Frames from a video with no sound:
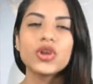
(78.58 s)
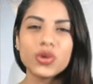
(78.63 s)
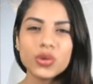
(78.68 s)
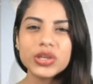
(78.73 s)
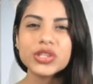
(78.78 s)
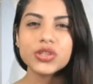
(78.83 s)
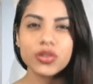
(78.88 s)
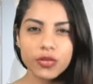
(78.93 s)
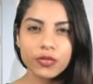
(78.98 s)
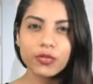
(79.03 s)

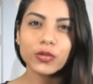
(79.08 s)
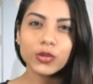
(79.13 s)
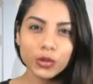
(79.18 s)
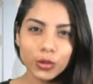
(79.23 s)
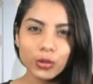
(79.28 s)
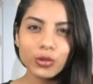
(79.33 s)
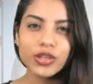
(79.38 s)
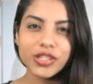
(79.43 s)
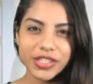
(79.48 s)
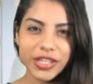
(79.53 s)
Nuestro
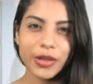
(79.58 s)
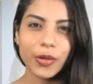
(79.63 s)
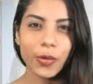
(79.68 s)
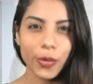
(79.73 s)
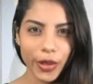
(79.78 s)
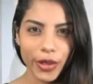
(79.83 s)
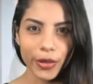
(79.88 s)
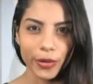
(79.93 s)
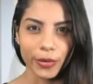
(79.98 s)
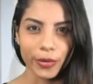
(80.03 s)
futuro está en
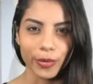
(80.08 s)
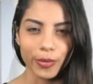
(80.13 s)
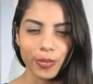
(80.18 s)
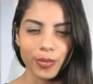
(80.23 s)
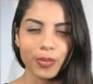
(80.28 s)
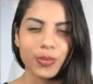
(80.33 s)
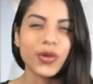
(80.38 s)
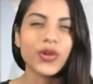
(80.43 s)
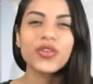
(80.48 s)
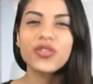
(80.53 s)
juego.
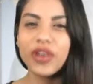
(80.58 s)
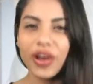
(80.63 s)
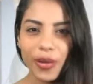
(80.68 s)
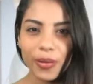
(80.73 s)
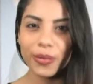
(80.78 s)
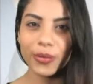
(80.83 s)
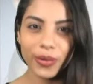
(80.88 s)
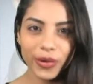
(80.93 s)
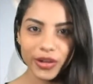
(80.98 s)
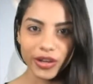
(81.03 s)
Por
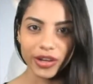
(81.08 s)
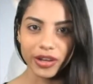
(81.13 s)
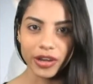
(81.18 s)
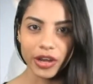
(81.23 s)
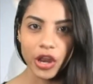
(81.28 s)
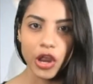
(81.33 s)
favor,